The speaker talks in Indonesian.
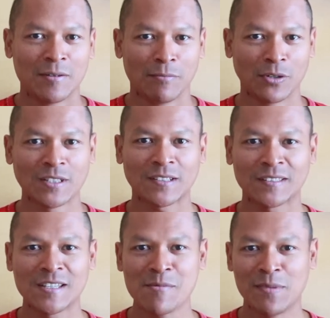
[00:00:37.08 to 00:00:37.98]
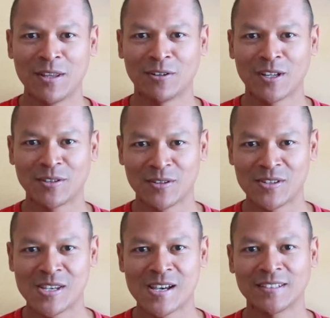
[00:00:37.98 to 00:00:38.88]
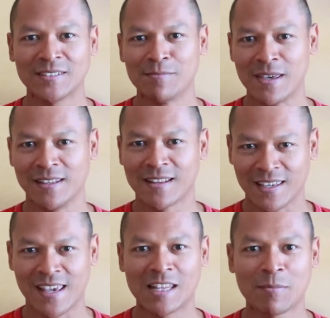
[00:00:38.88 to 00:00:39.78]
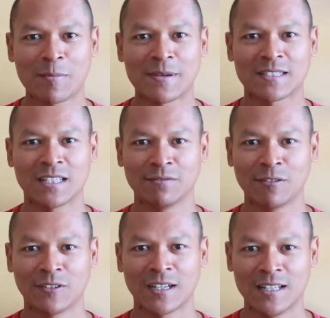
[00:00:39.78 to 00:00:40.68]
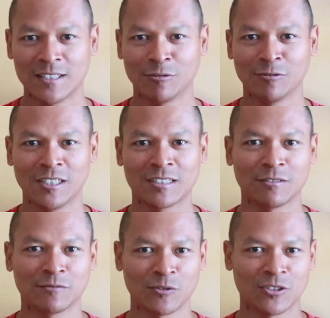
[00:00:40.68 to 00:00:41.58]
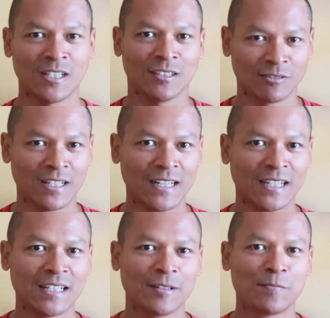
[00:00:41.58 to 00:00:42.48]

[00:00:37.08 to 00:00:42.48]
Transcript: Mon entretien mené en indonésien, mais n'inquiétez pas parce que vous verrez le sous-titre en français tout à l'heure.